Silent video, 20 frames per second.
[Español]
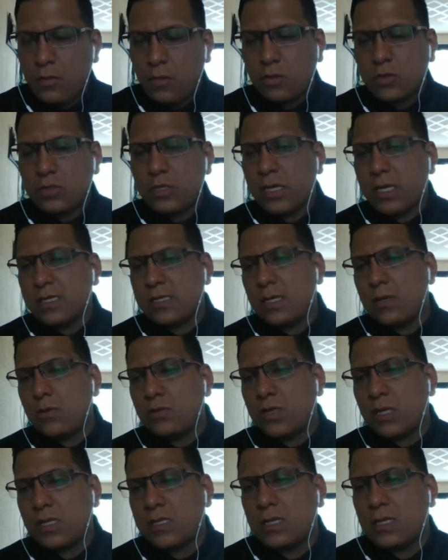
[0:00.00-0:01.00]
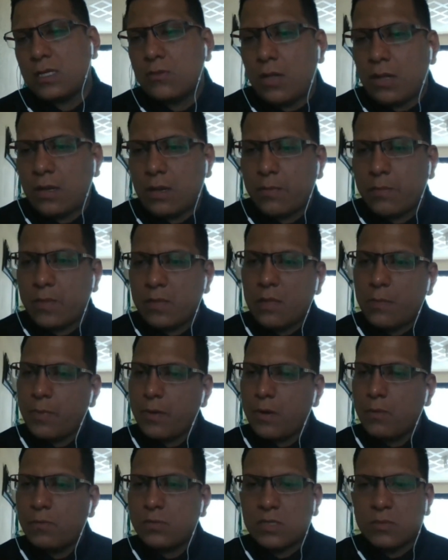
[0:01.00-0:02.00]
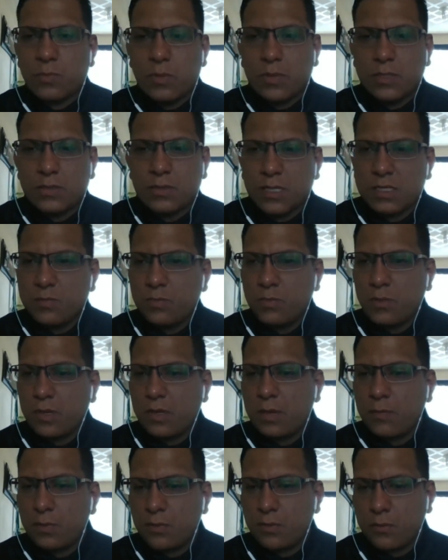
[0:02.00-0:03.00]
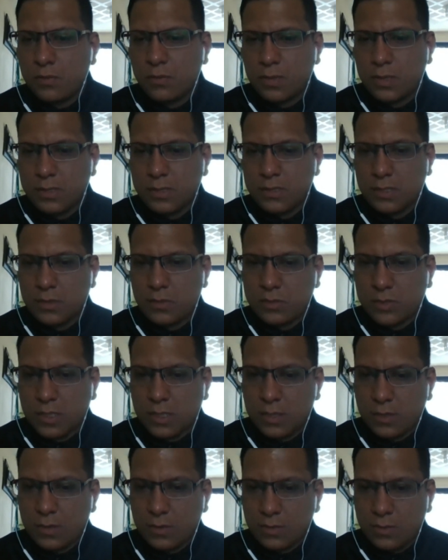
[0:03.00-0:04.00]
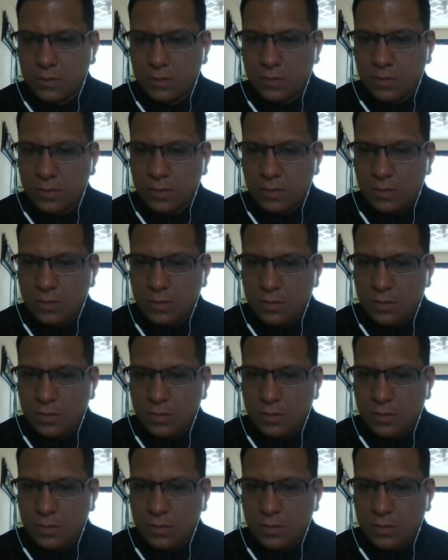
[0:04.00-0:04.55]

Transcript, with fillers: Yo sé que están utilizando la herramienta, pero muchas personas, por ejemplo, están usando.